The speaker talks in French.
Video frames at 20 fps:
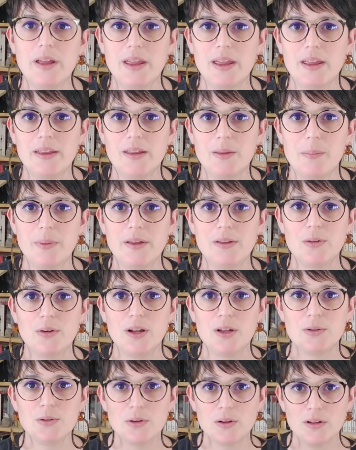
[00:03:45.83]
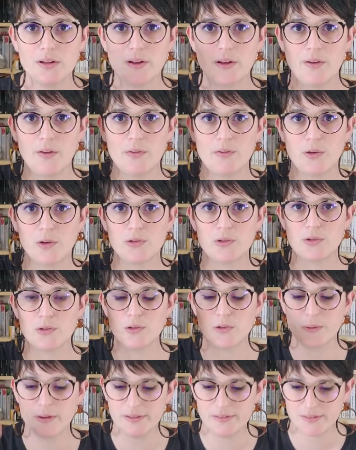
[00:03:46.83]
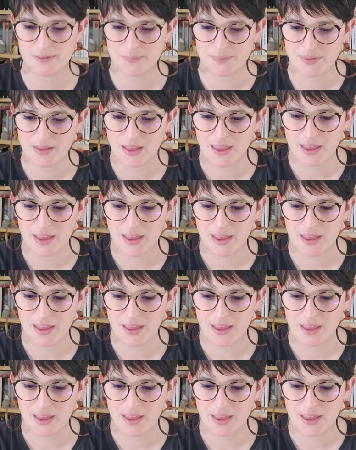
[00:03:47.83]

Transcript: et des pays de l'Adour, force au sud-ouest.